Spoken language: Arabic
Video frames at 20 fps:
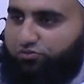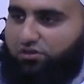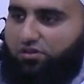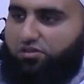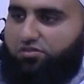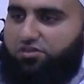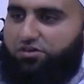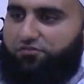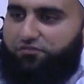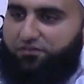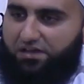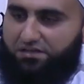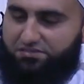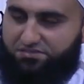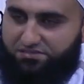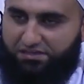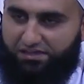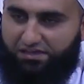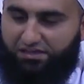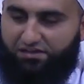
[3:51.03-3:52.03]
تنظيف
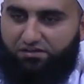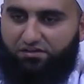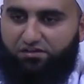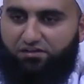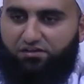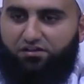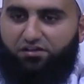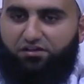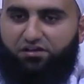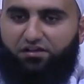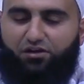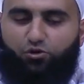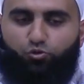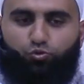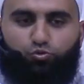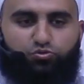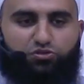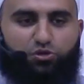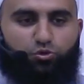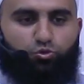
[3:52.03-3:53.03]
الأسنان
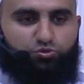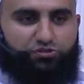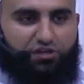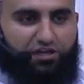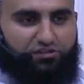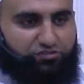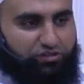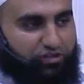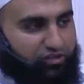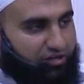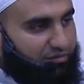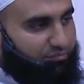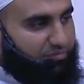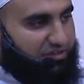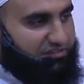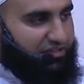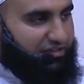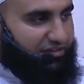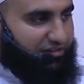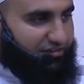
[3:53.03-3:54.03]
أو تعطير
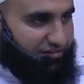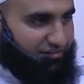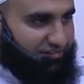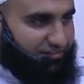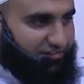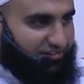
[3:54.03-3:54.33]
البدن